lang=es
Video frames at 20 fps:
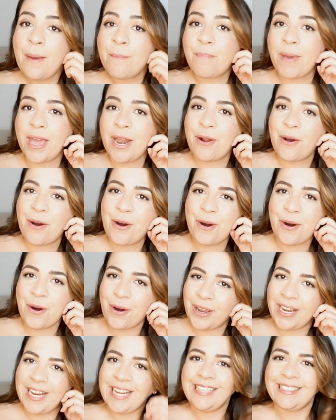
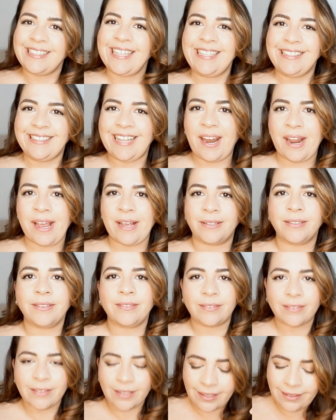Pero intentaré,
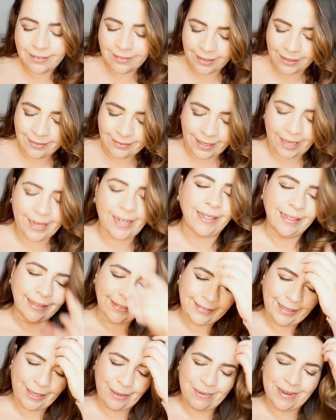
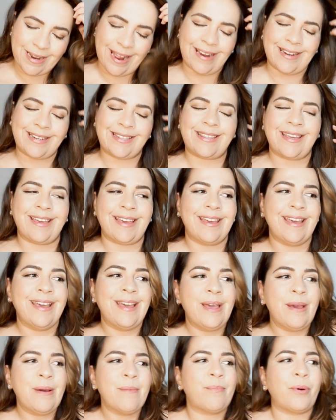intentaré terminar
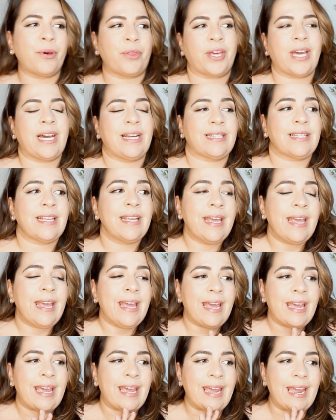este podcast.
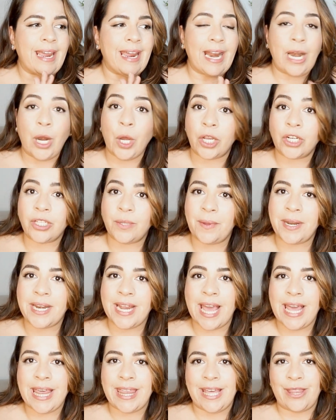Eh, lo que se
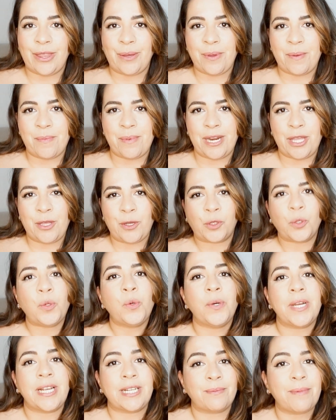venía diciendo, bienvenidos un
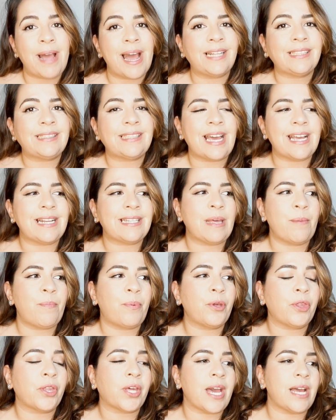lunes más a este
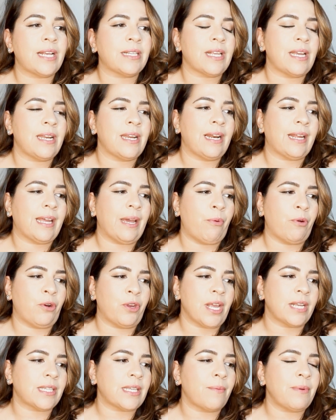podcast en el que,
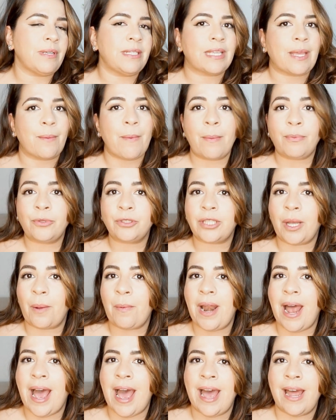bueno, ya sabéis que vamos a
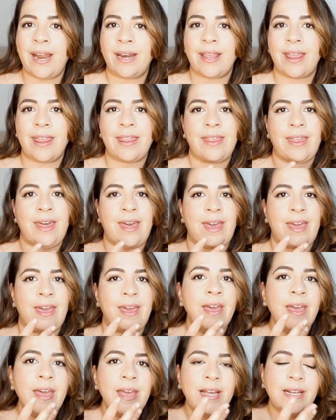hablar
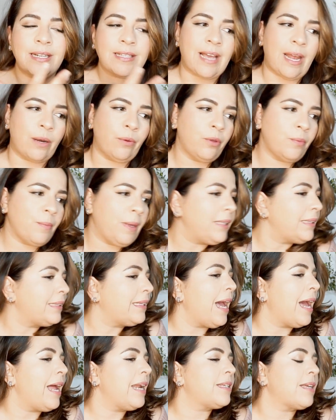de salud
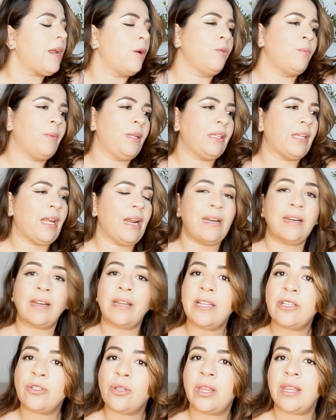mental, salud mental en
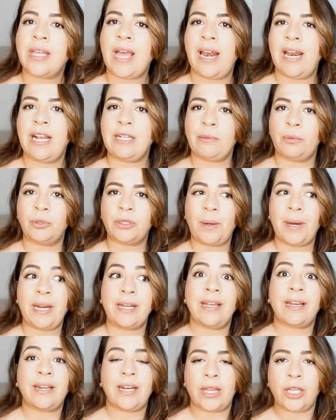redes sociales, vamos a
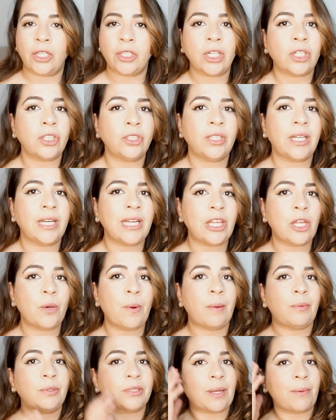hablar de creación de contenido,
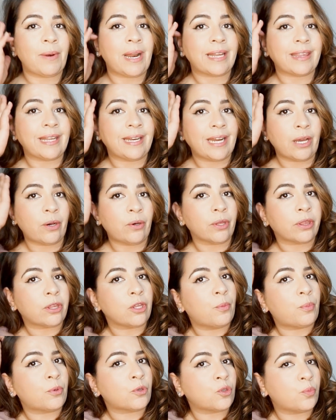vamos a hablar de
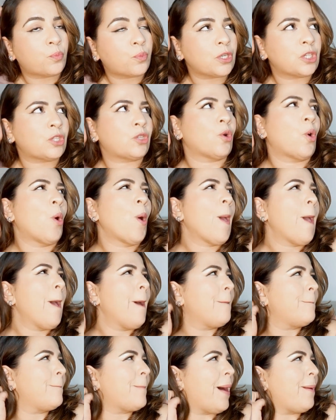negocio, por supuesto,
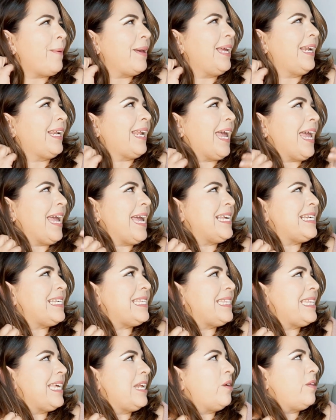va a haber
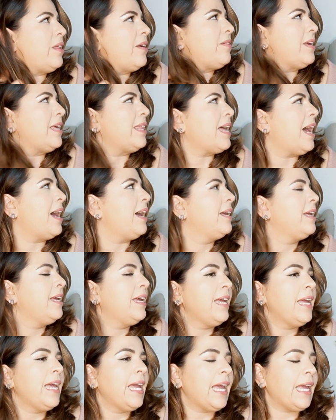estilo de vida
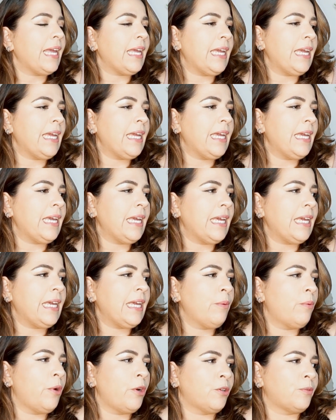
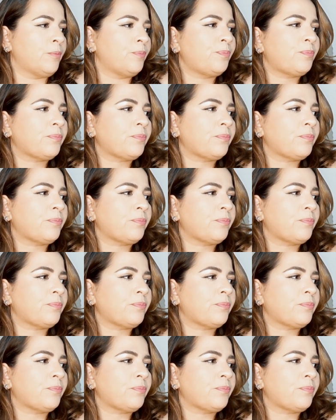y, bueno,